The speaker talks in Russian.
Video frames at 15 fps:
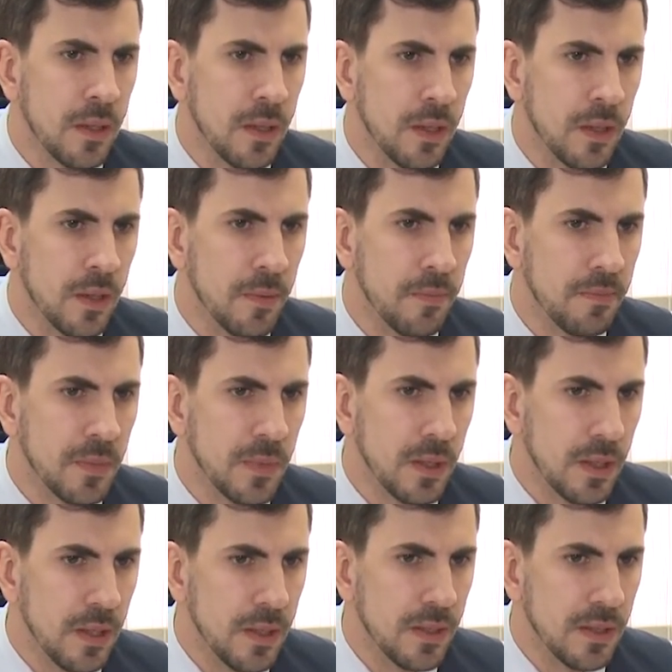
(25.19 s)
э,
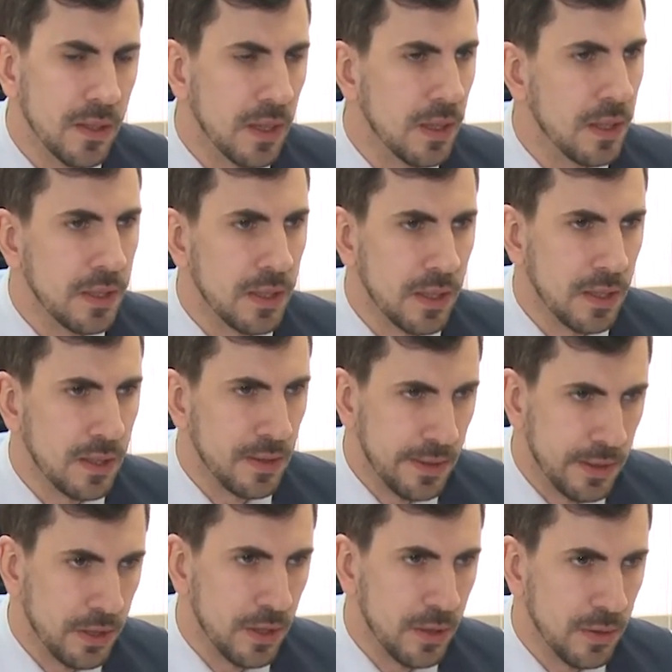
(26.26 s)
и цены на них
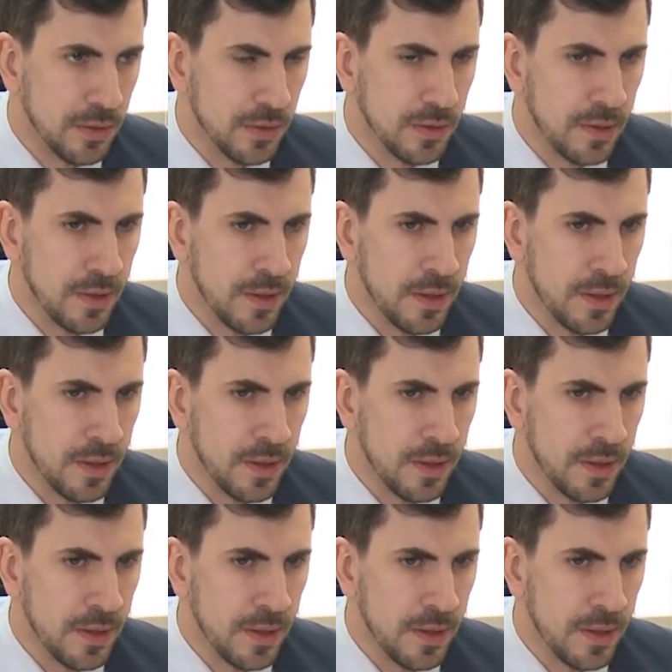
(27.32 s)
различаются.